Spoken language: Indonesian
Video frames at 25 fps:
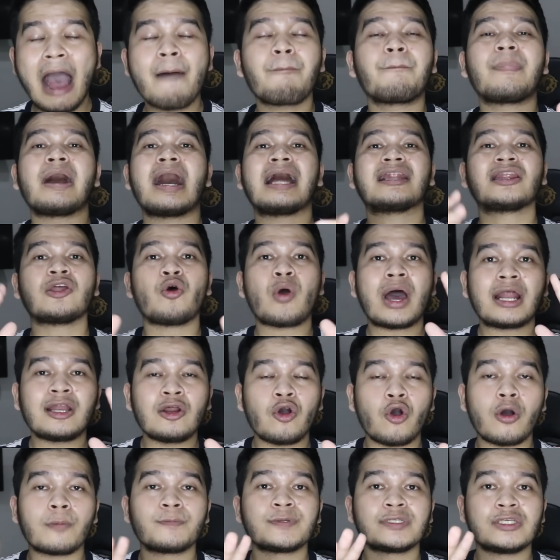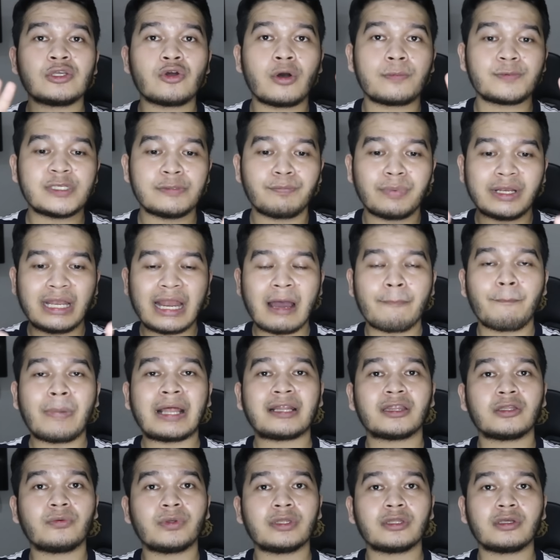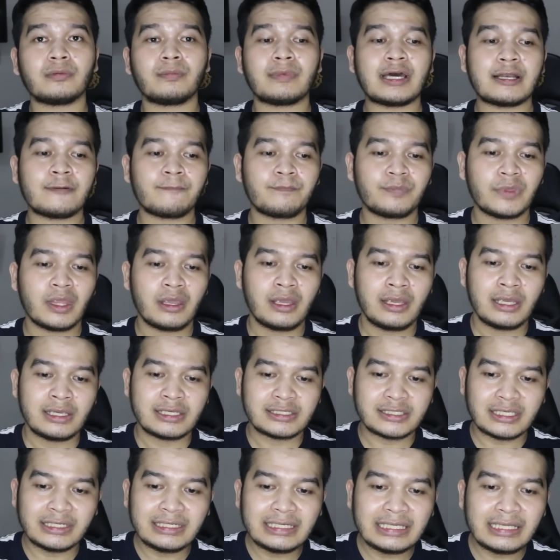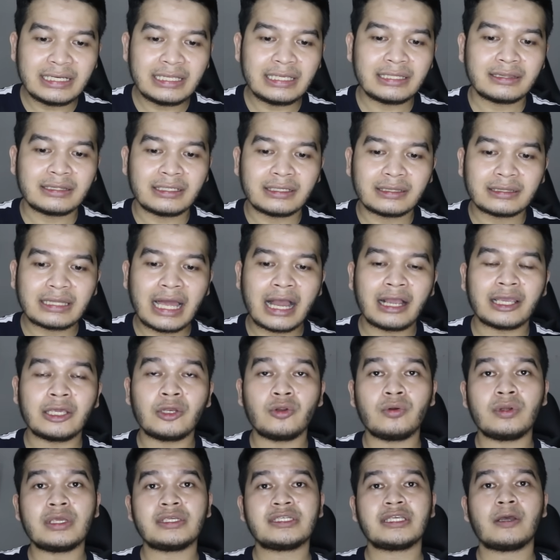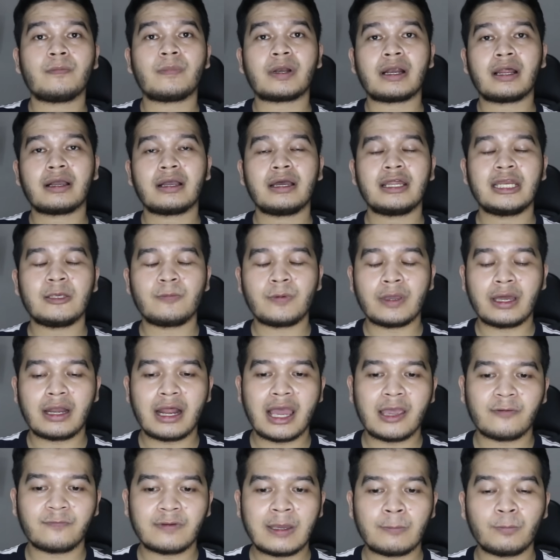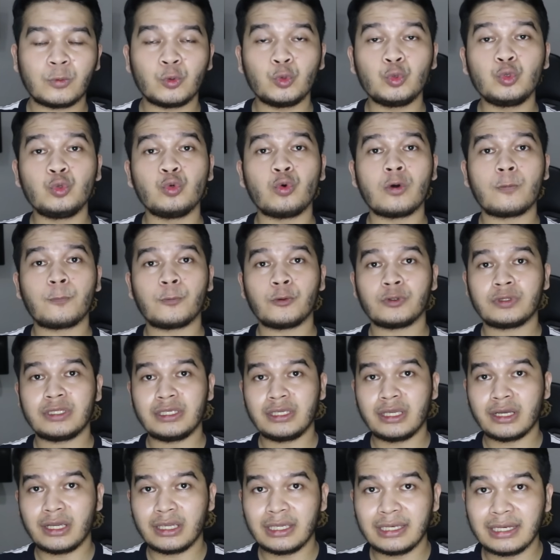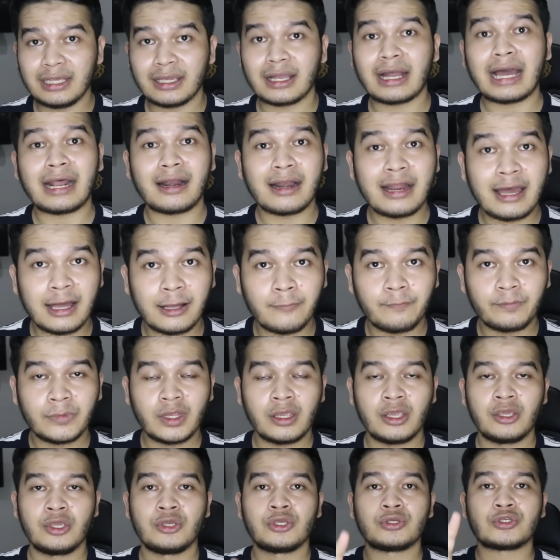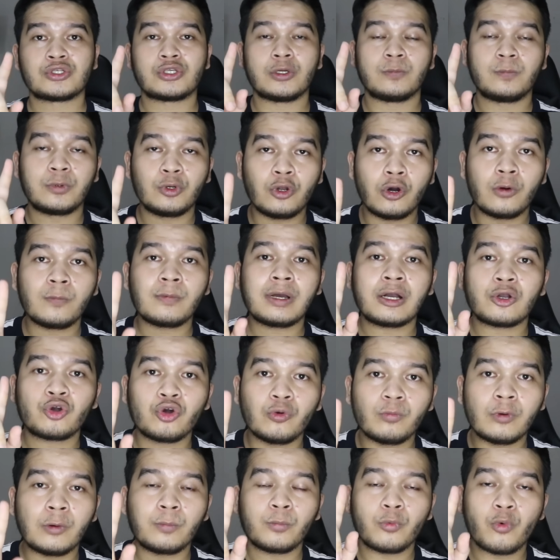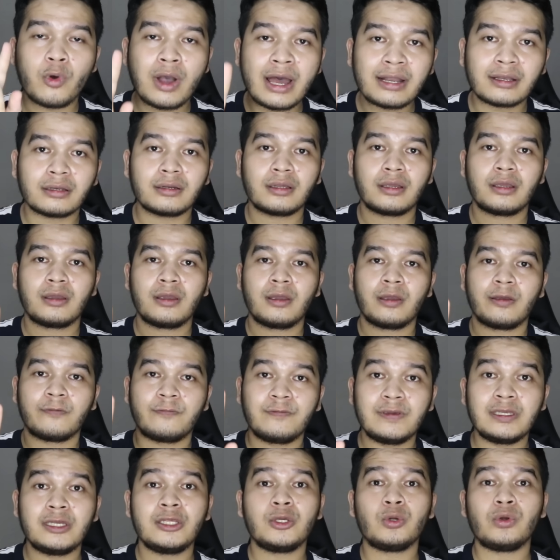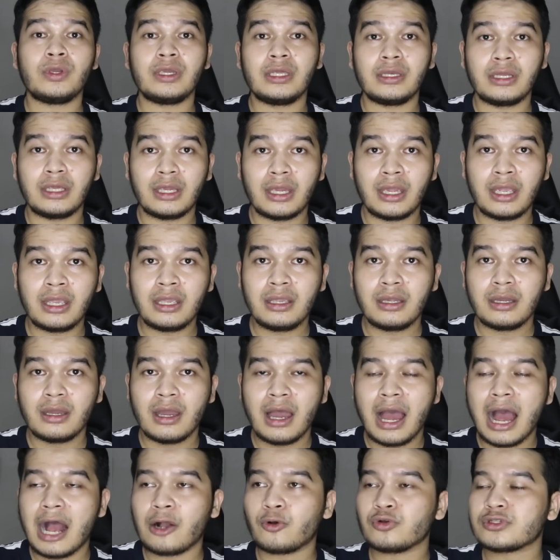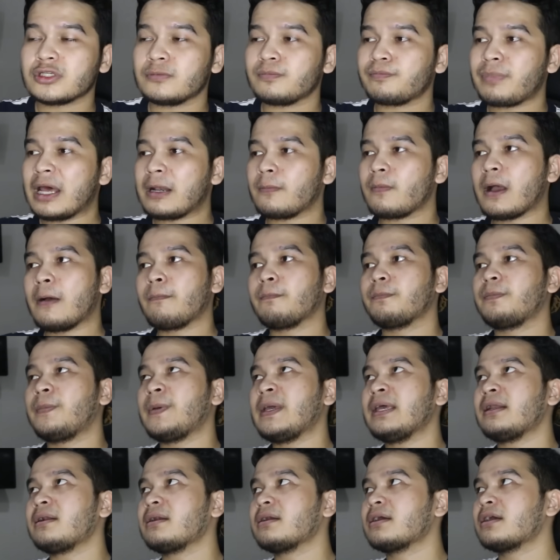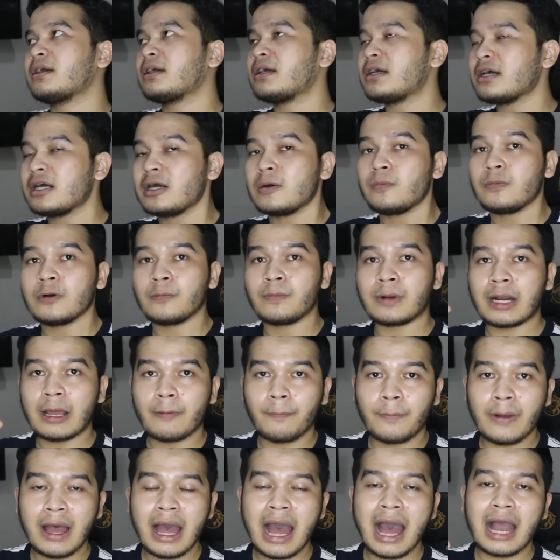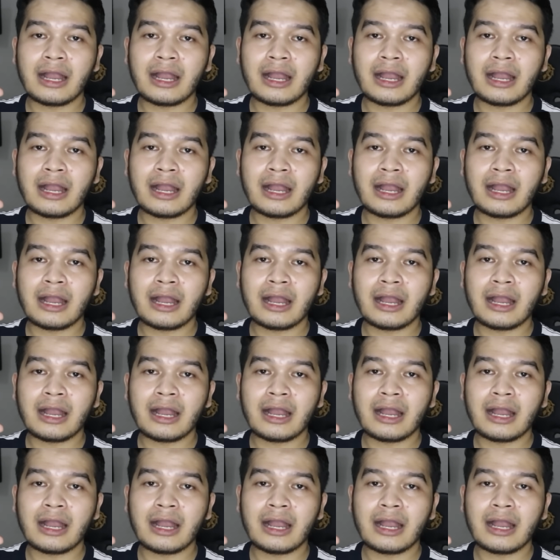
apa atau ada opsi-opsi pendapat teman-teman sendiri tentang Indonesia berlaga di Piala AFF U23 ini? Karena sebelum aku membuat video ini, aku sempat mampir ke beberapa